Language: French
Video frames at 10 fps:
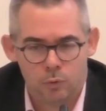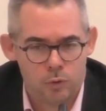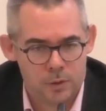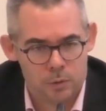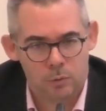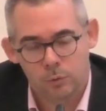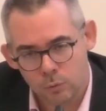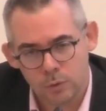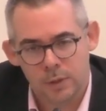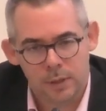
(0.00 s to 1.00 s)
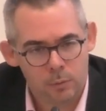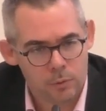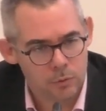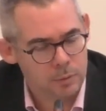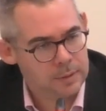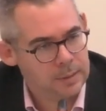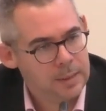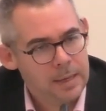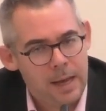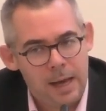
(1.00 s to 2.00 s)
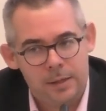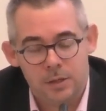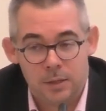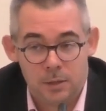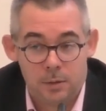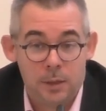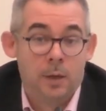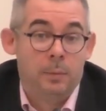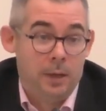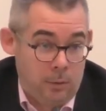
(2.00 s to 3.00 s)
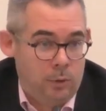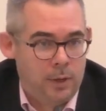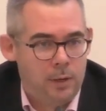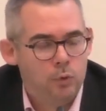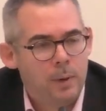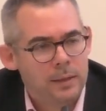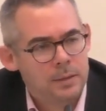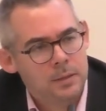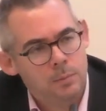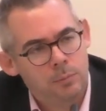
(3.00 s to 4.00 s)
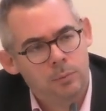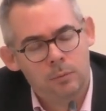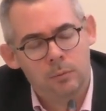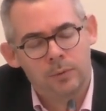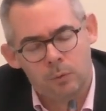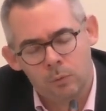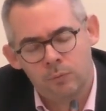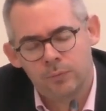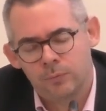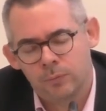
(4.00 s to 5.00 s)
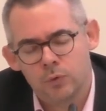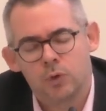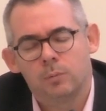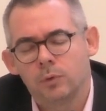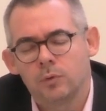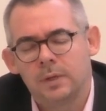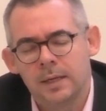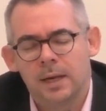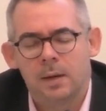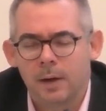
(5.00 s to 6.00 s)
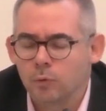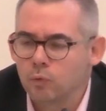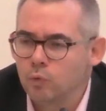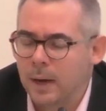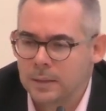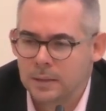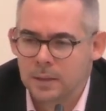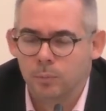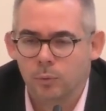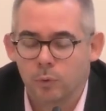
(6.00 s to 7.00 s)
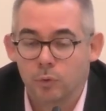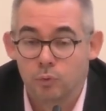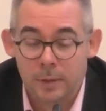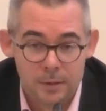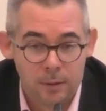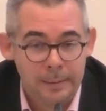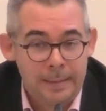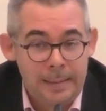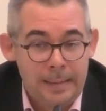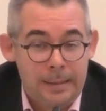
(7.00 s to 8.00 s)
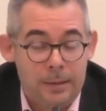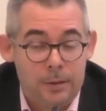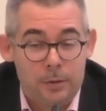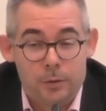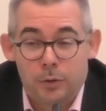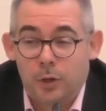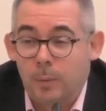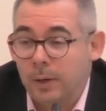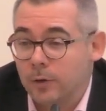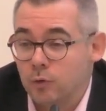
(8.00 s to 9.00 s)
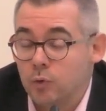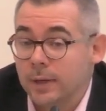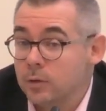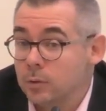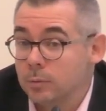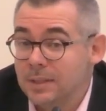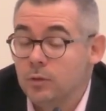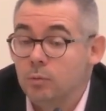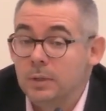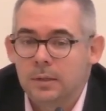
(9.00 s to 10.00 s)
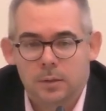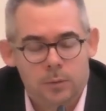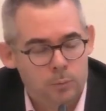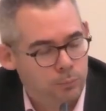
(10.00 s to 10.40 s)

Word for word: de gestion que nous déléguons ensuite à des gestionnaires, mais auxquels nous participons, enfin au fonctionnement desquels pardon, nous participons euh, tous les ans. Euh, je rappellerai juste qu'elles sont 18 euh,